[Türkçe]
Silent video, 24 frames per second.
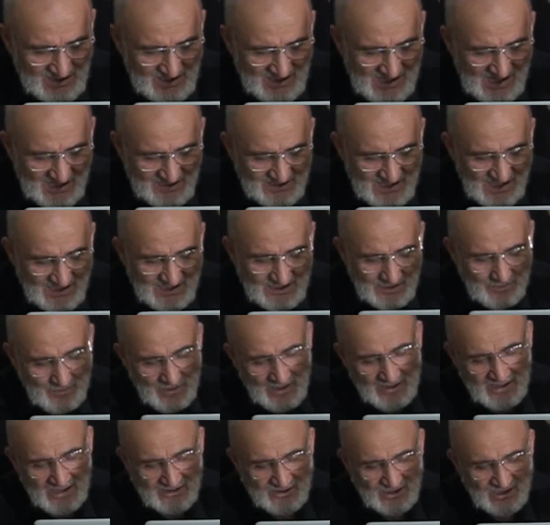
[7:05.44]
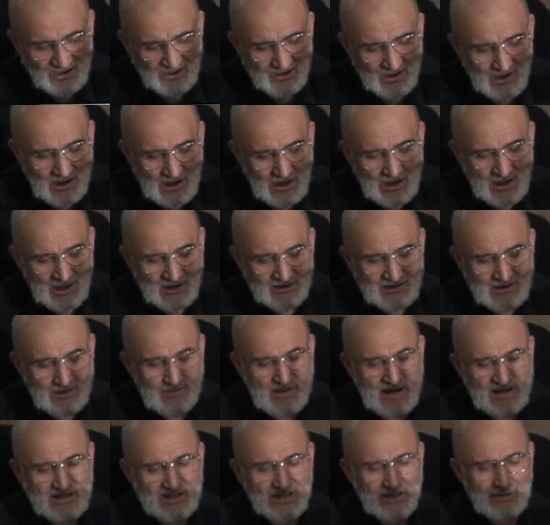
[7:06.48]
Dinlerden ibarettir.
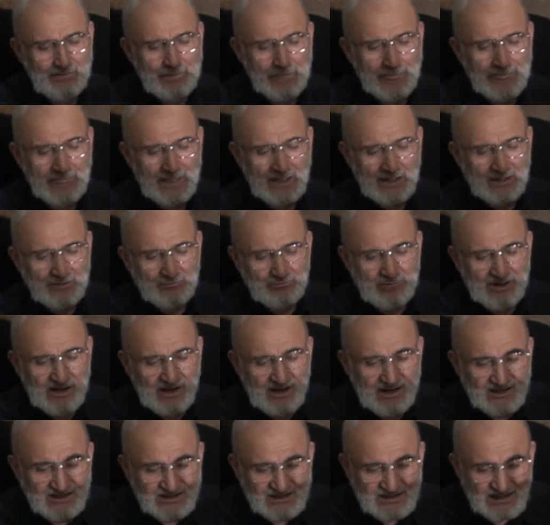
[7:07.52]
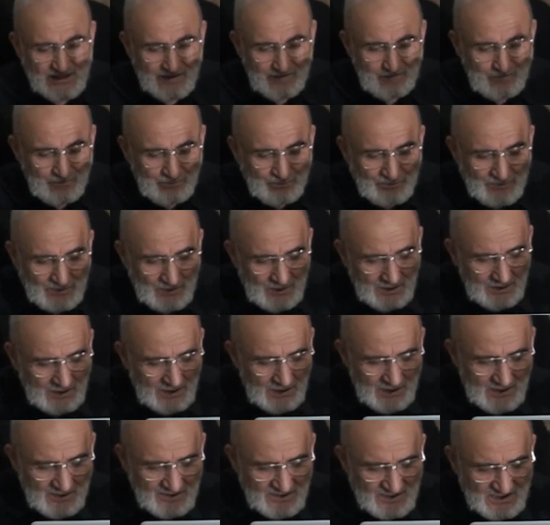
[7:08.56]
Demek ki birincisi
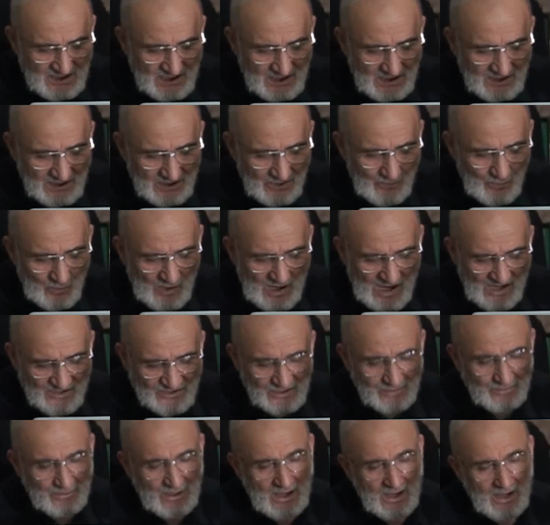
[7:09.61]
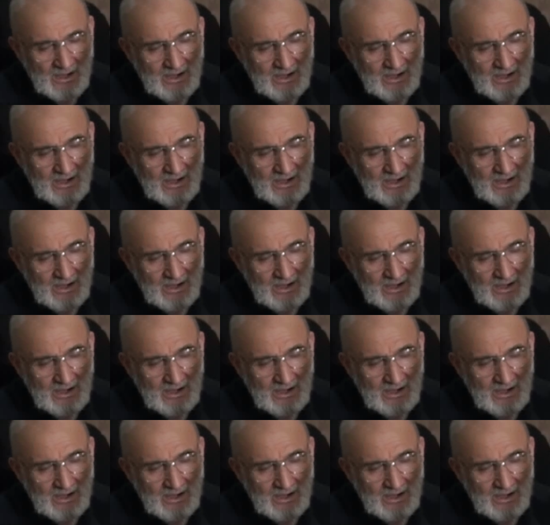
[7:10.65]
e, dini vaazı